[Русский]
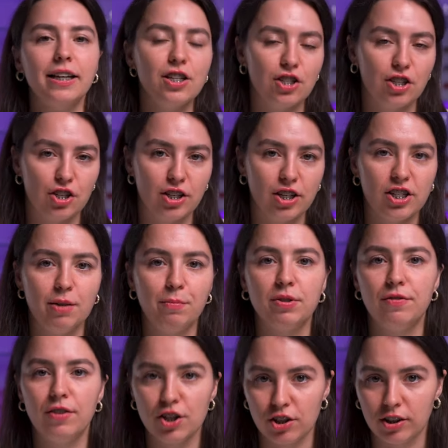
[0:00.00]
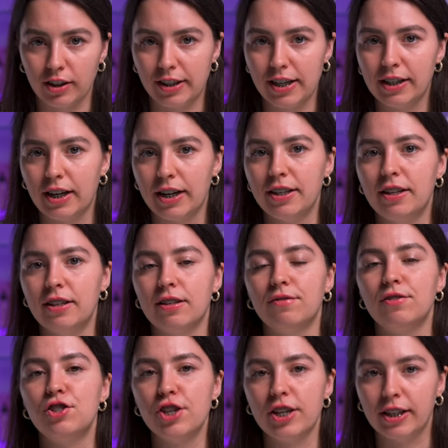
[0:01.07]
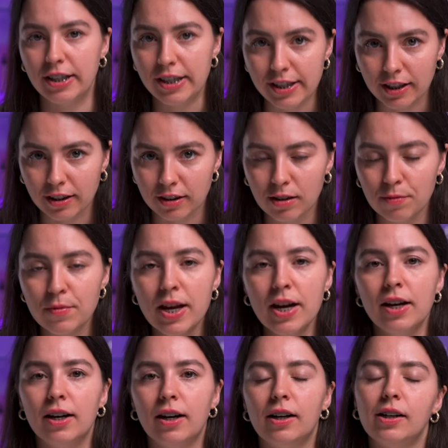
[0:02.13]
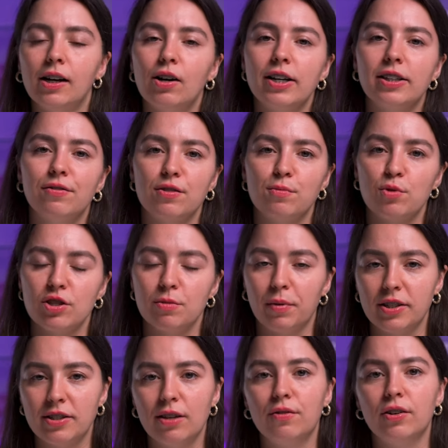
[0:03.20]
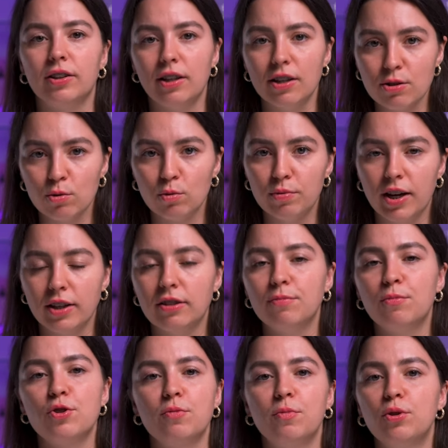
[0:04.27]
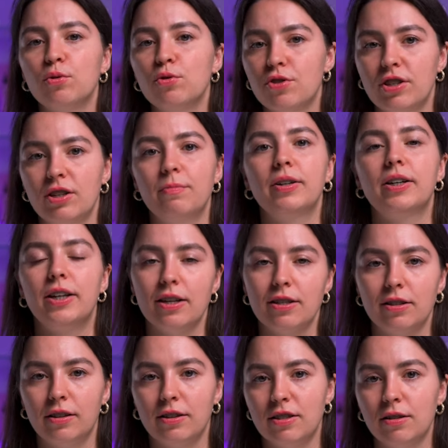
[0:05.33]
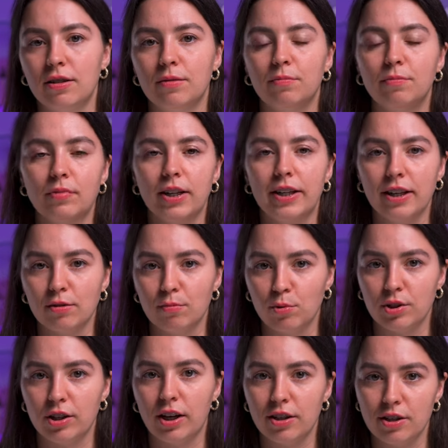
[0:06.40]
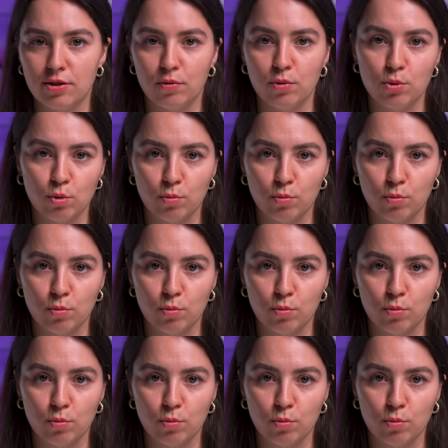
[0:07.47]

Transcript: Конечно же, должна быть вешалка для хранения вещей клиента, а какая-то, возможно, подставка для сумки. Это может быть то же самое кресло, где клиент будет хранить свою